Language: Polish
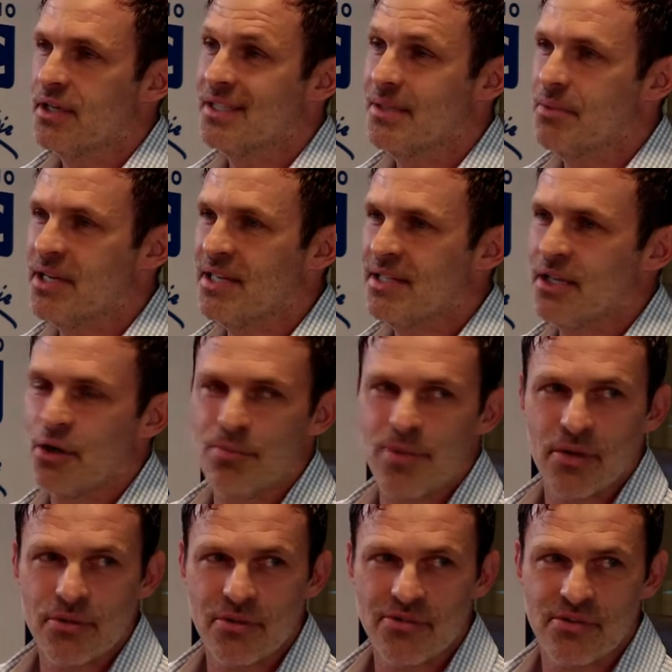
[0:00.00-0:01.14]
nie ma jednego
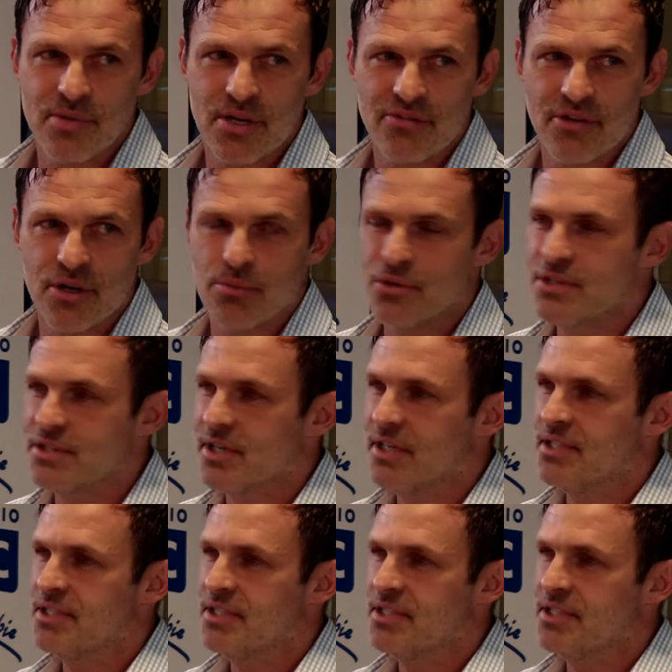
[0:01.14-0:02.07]
pełnowymiarowego boiska.